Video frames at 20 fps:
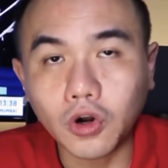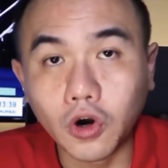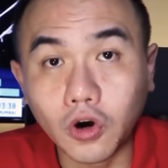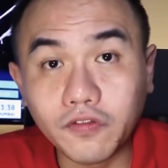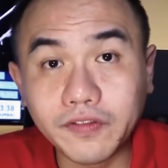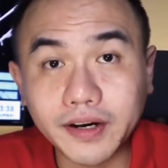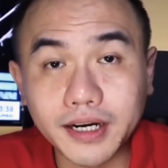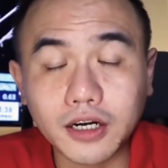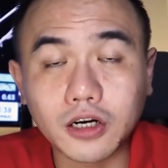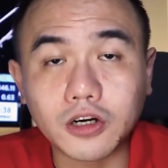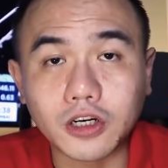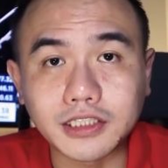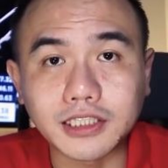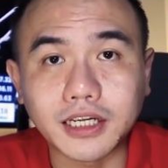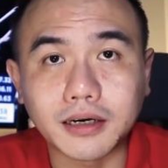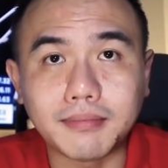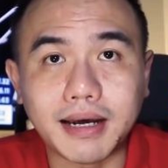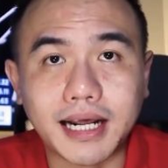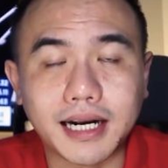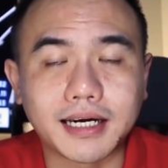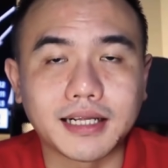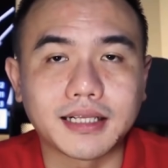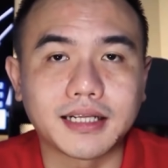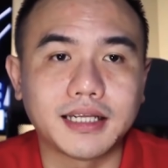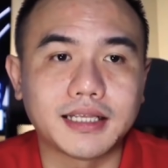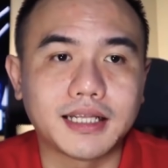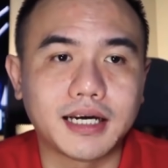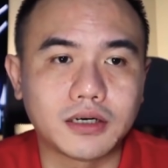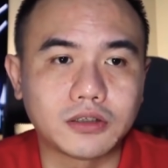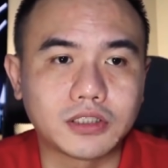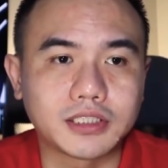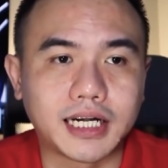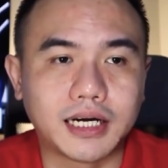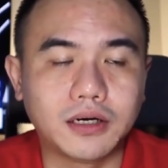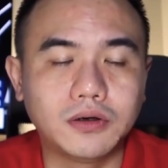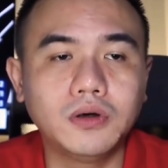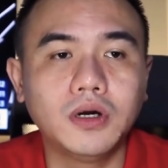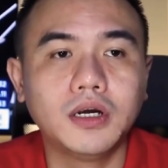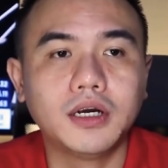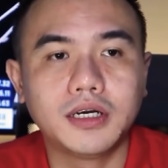over the counter market kita harus
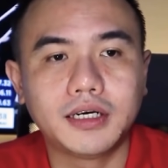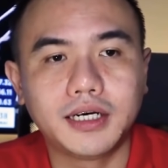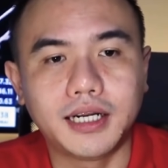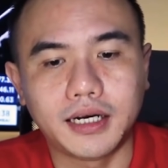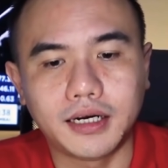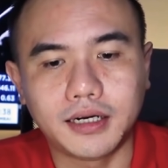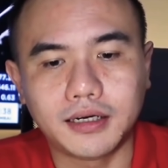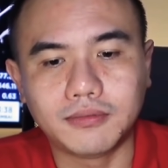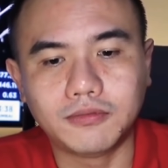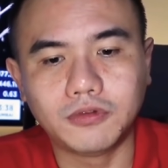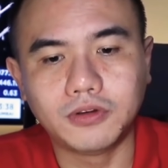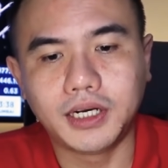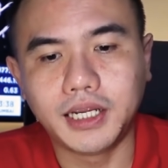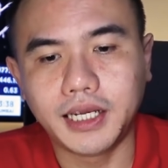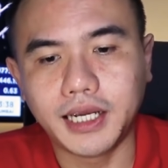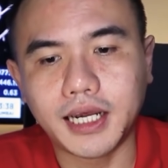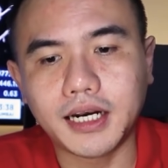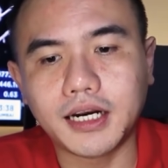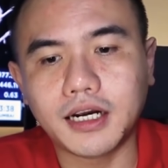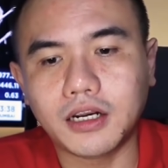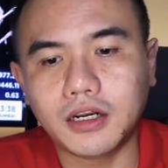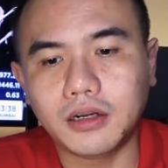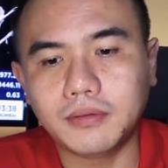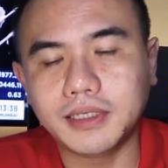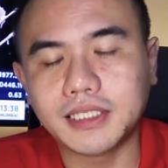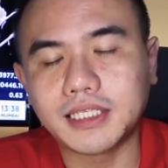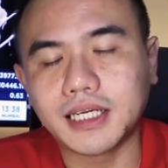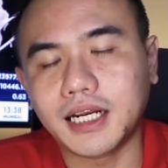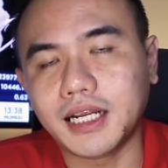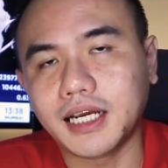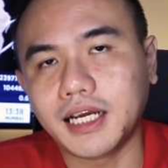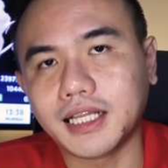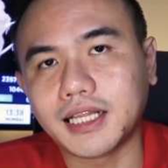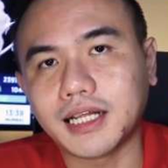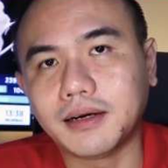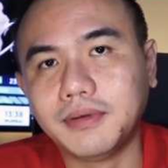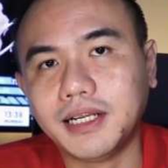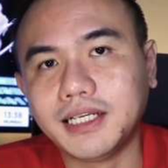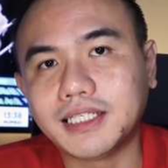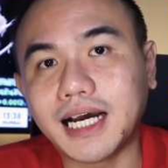tahu dan kemudian kalau misalnya
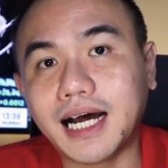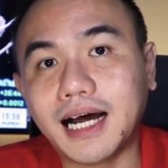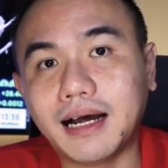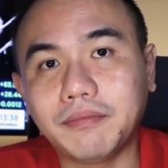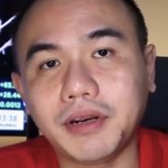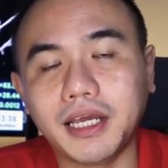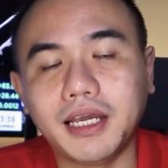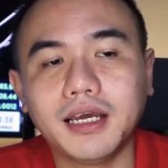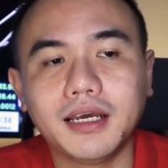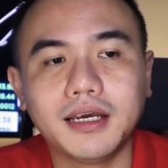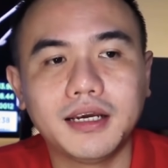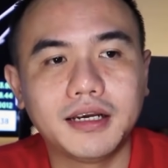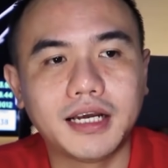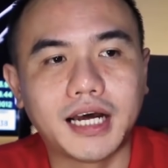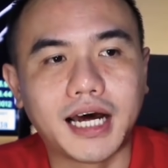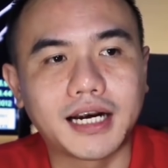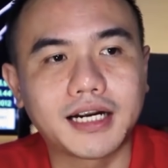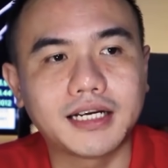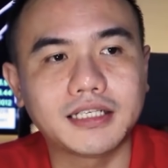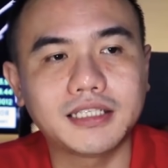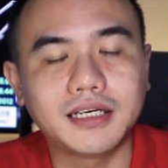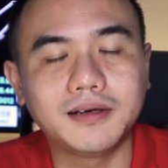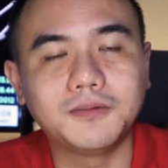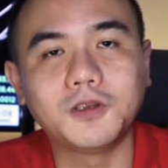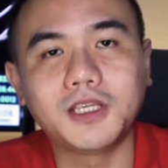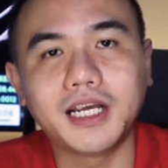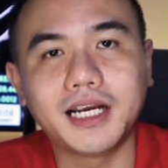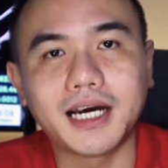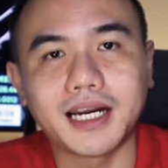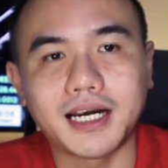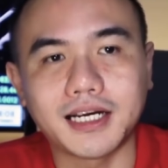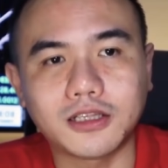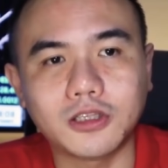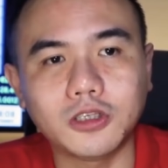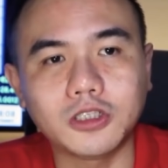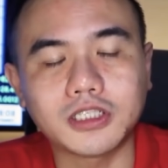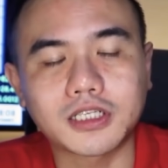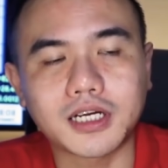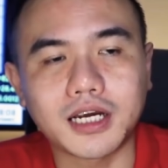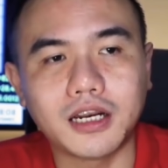kita beli saham nih harga
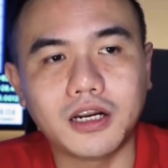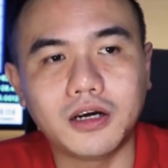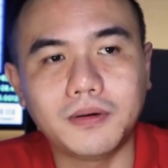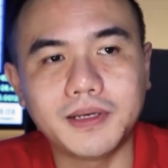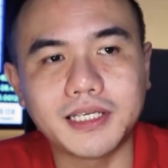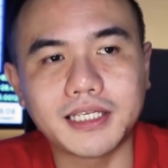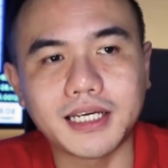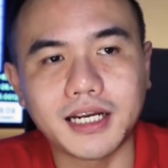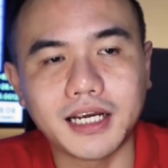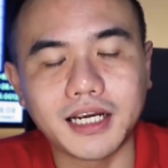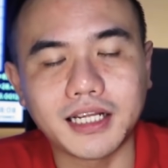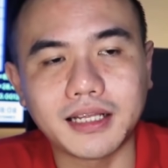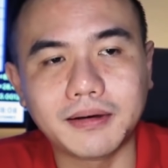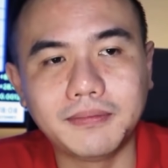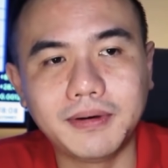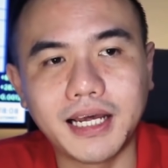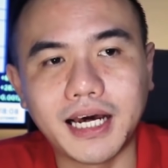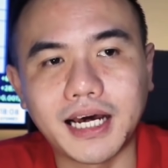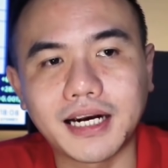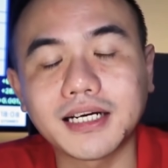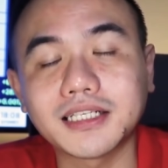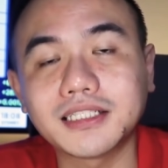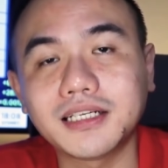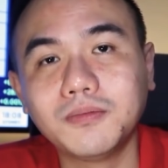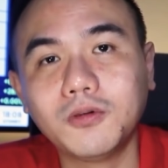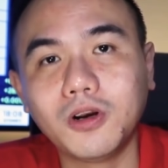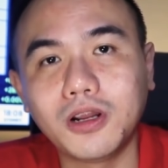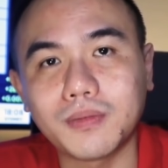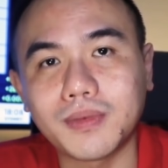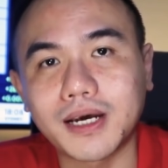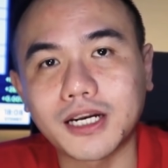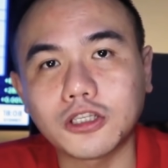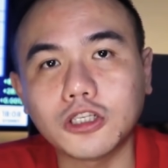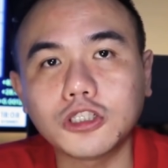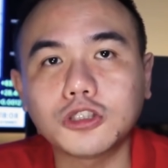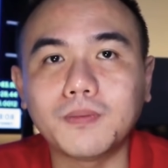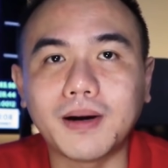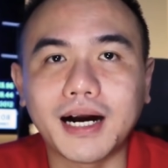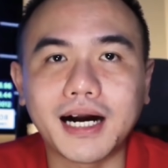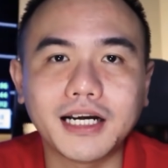1300 kalau misalnya kita beli harga 1500
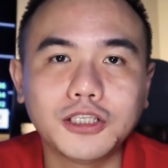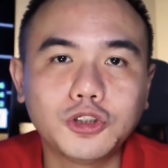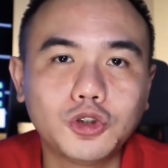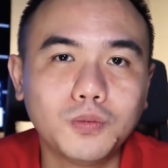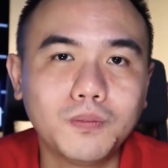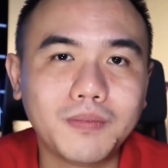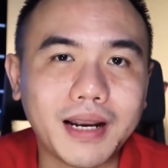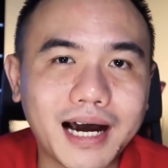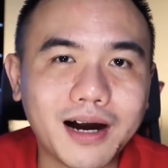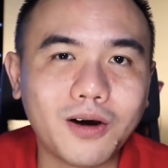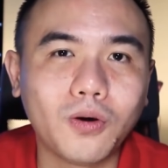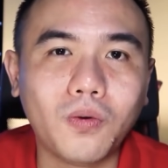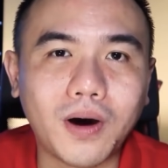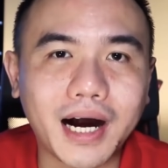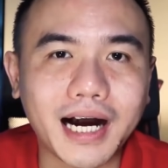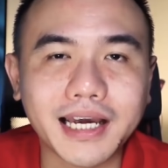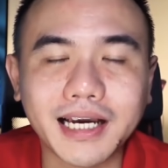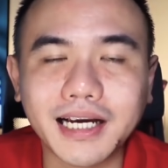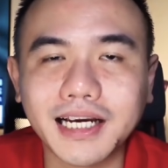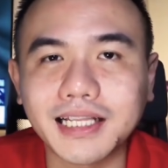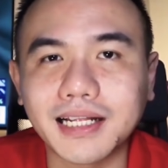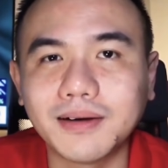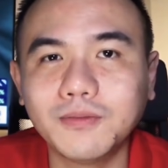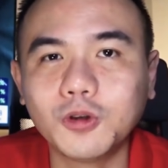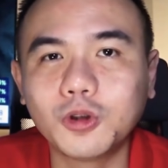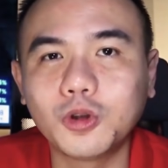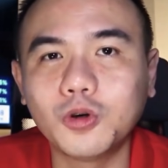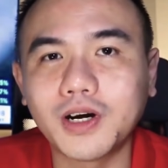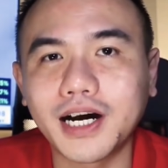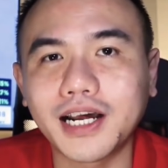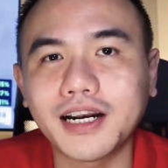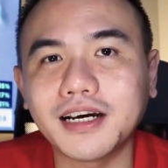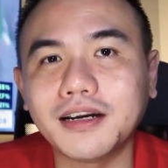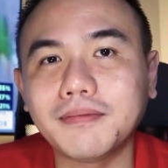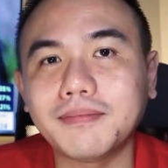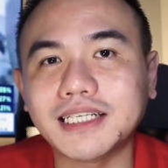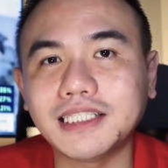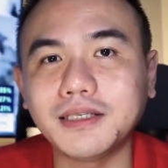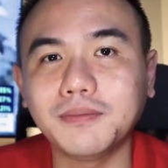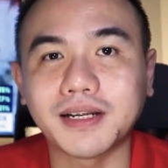maka jumlah uang yang kita butuhkan
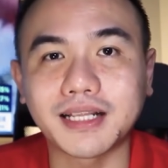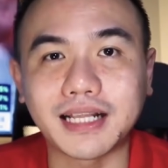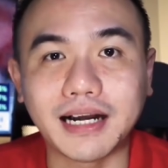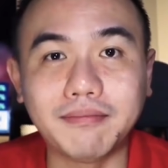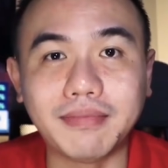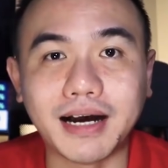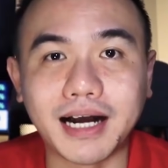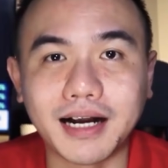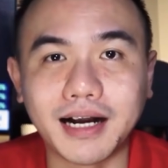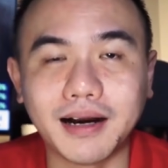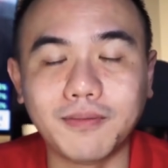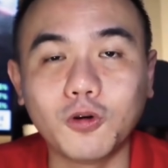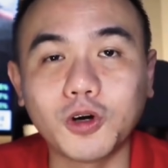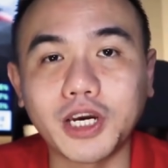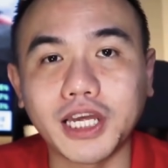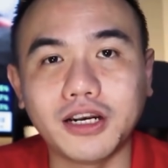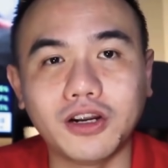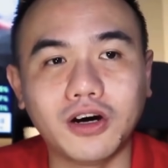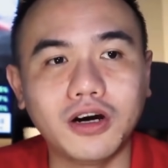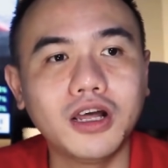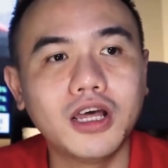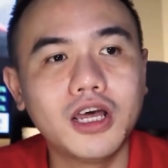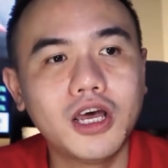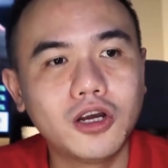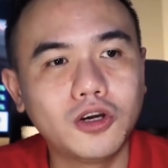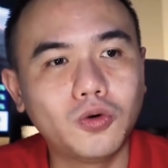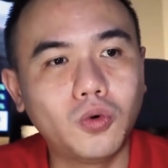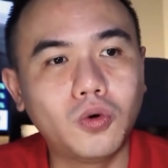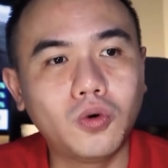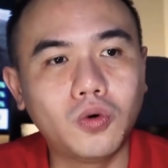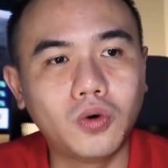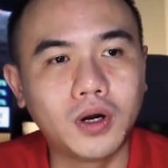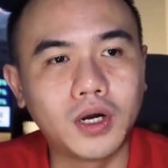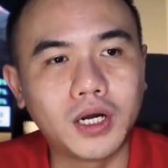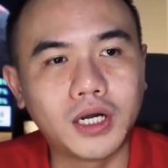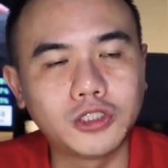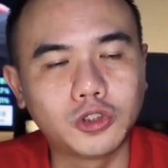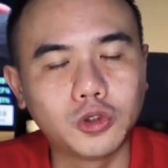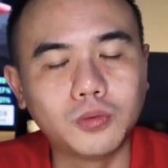kan pasti bertambah nggak mungkin dong e,